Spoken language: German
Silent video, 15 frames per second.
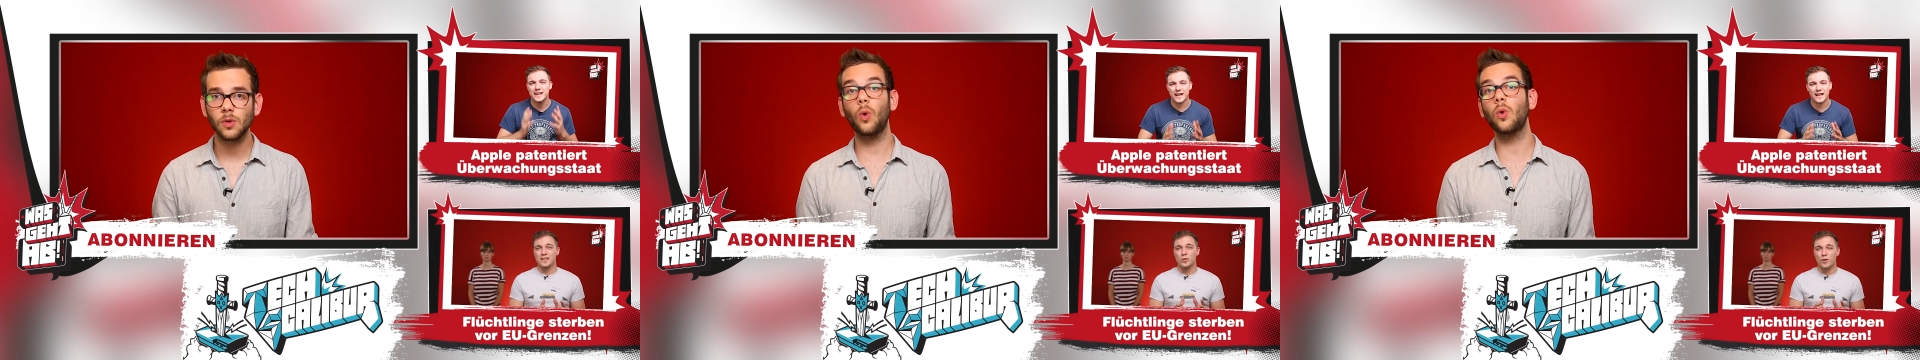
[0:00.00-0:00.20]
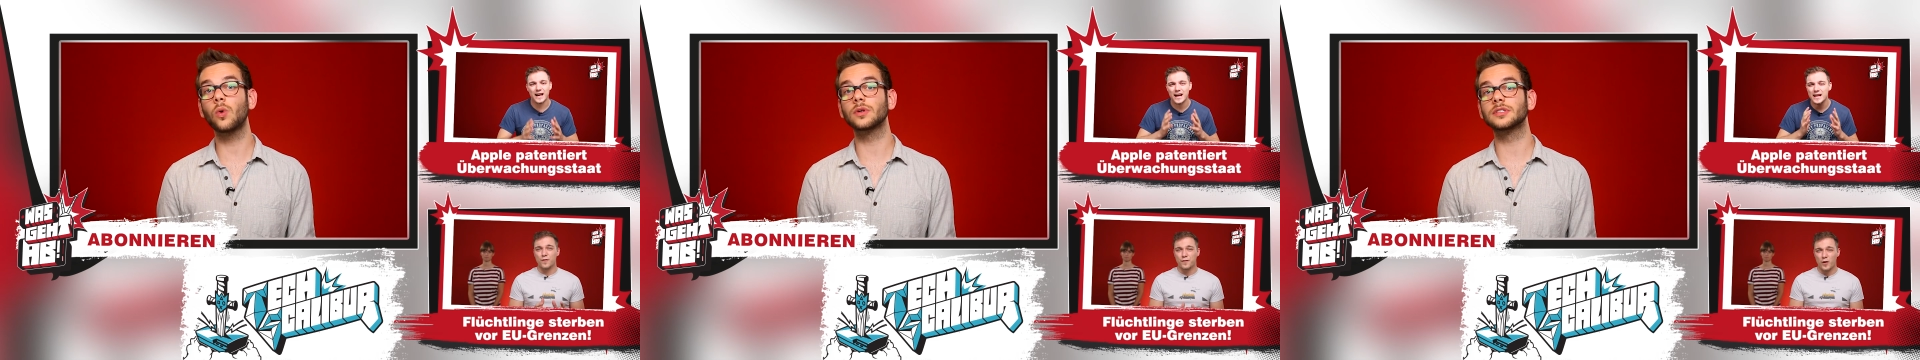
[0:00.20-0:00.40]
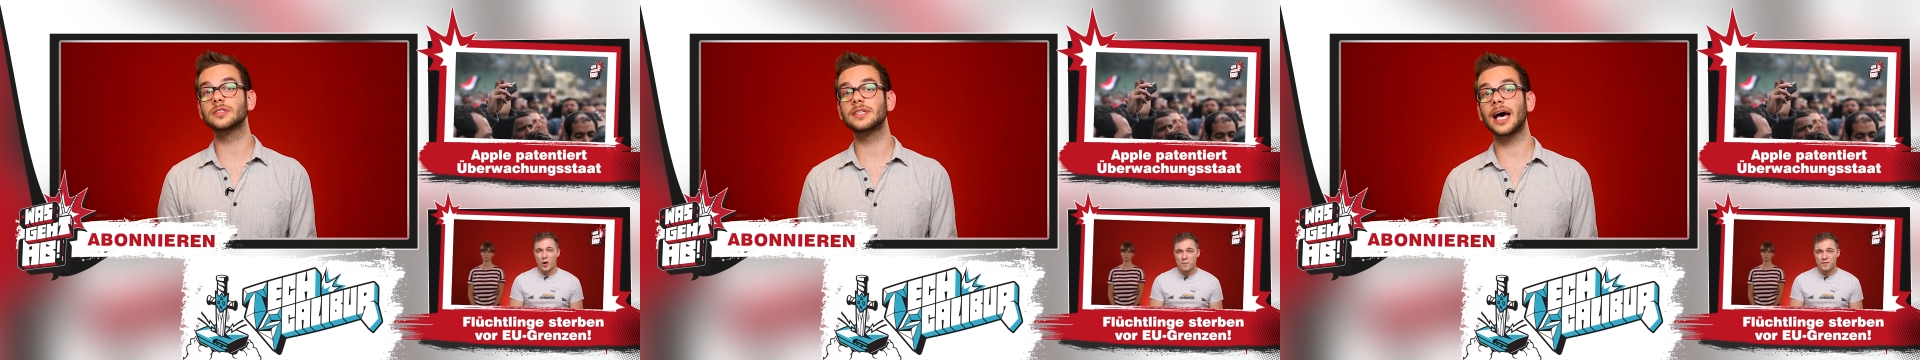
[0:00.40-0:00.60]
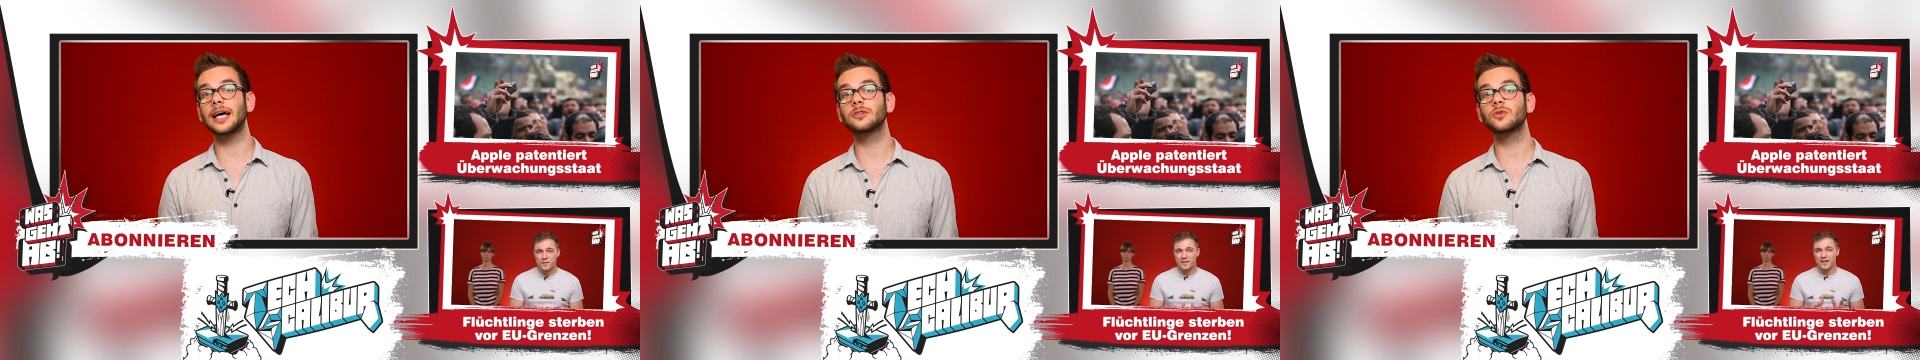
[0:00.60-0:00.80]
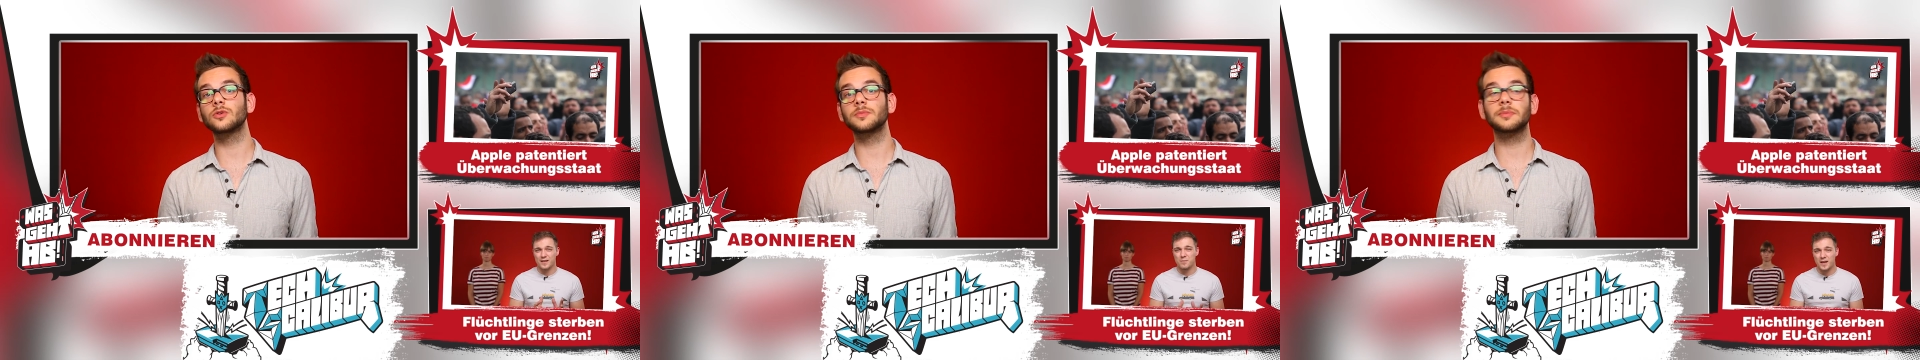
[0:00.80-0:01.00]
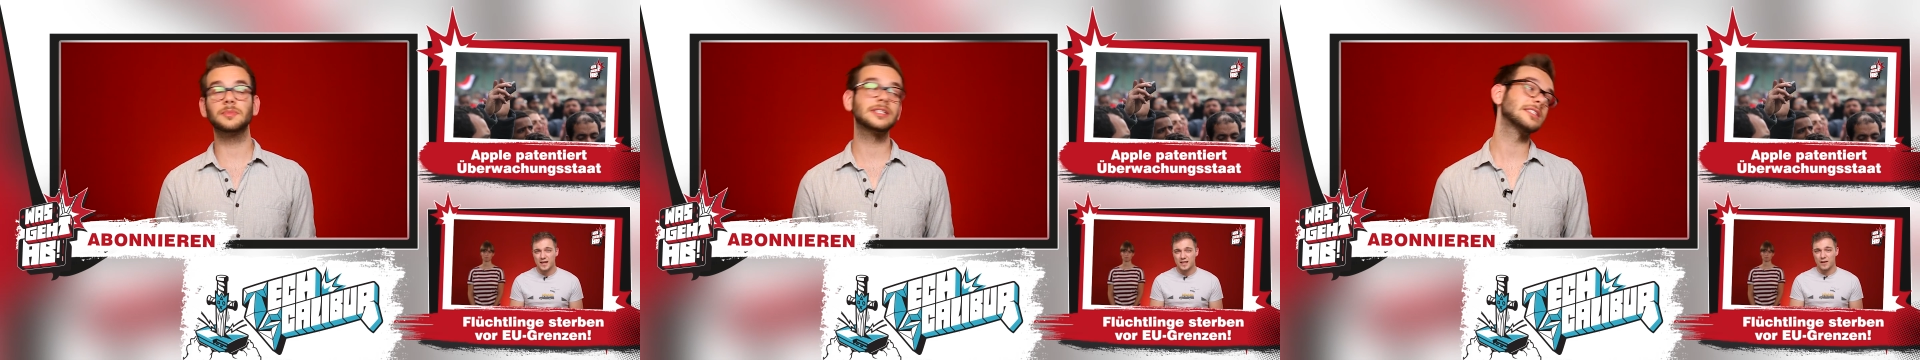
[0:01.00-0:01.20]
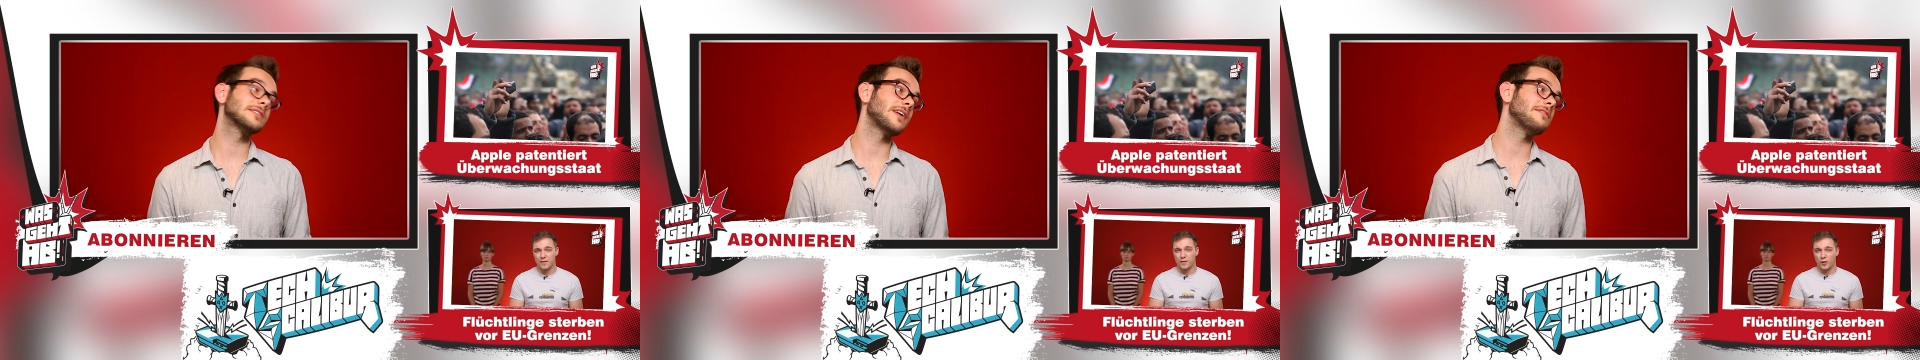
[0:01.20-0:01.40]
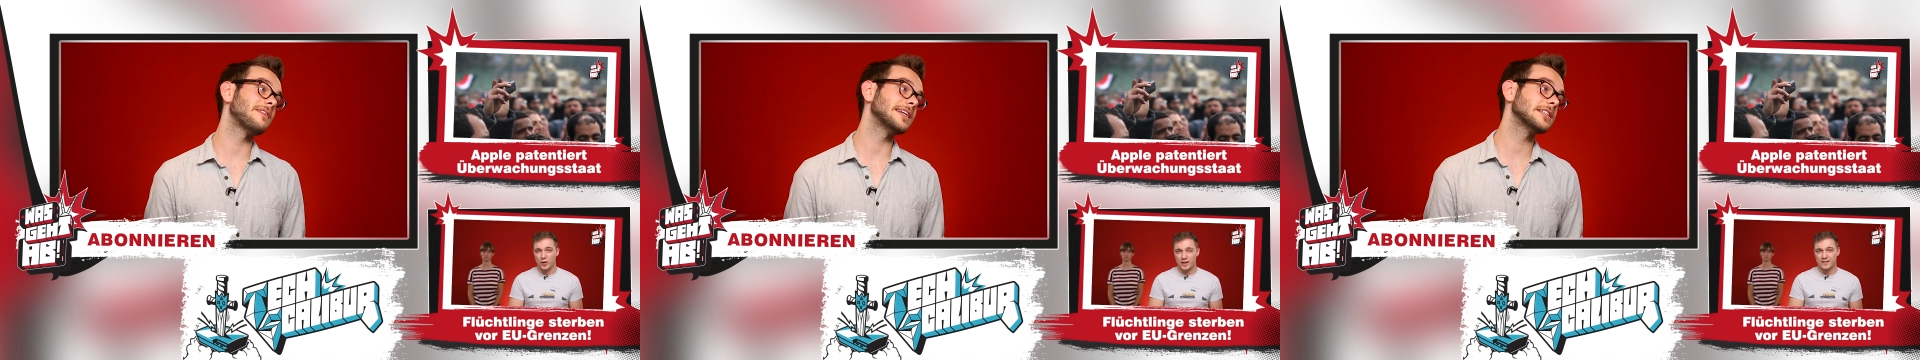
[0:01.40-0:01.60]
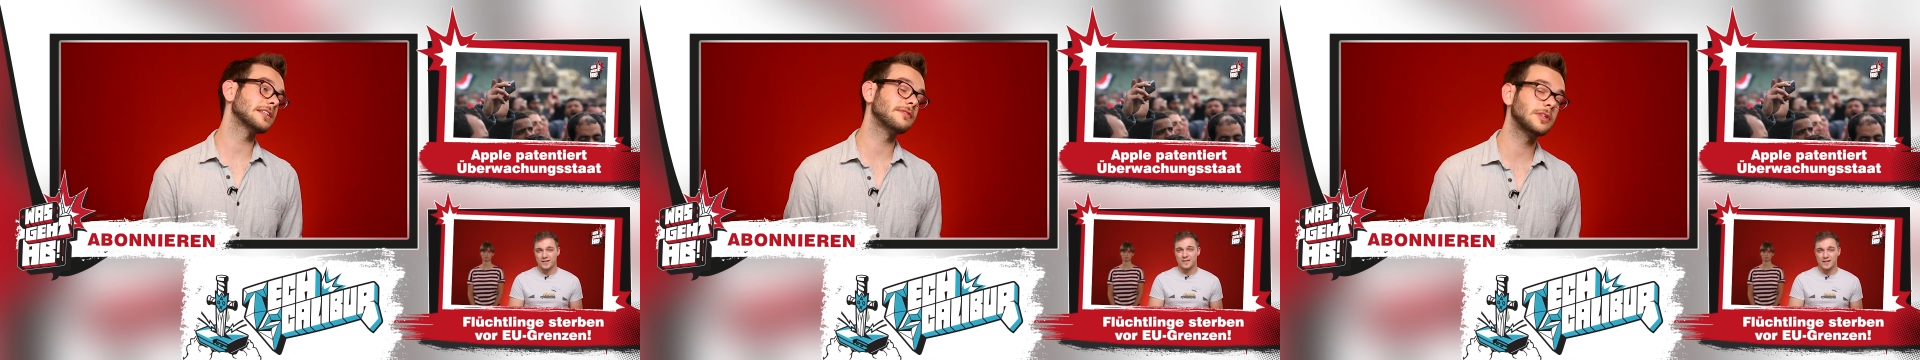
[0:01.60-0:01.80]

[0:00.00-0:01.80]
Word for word: Und da drüben gibt es zwei weitere